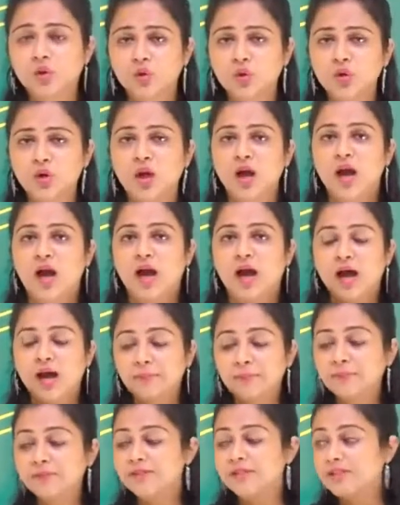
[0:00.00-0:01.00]
तो
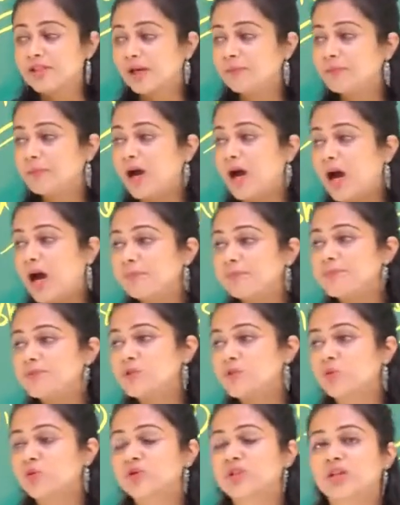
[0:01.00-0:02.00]
अब जब आप
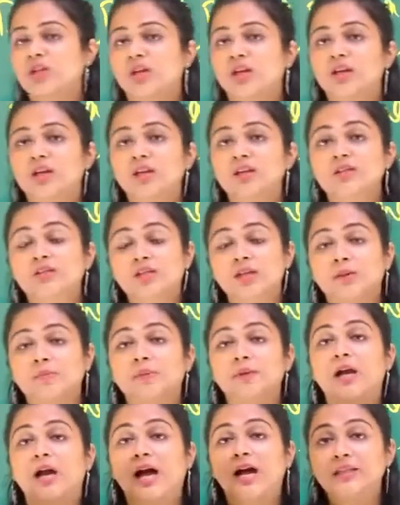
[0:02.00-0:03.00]
सोचें कि
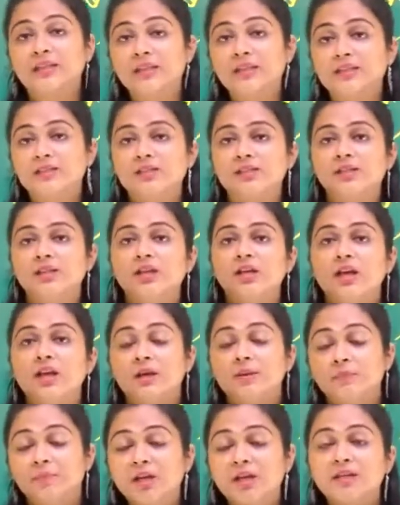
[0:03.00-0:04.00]
जब गांधी जी
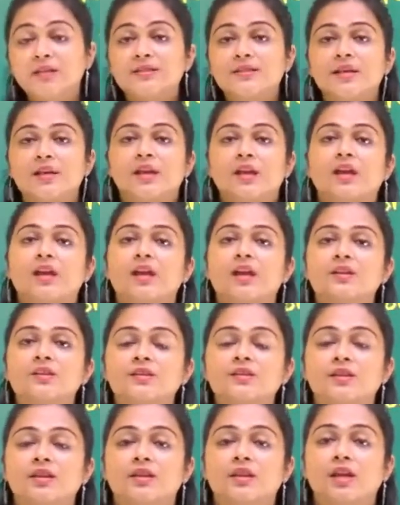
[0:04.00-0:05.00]
भी इसके
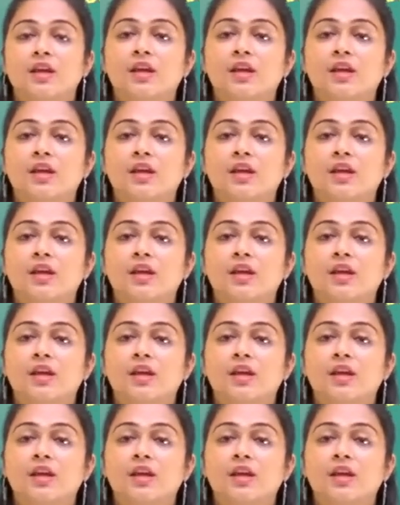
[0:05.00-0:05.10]
अगेंस्ट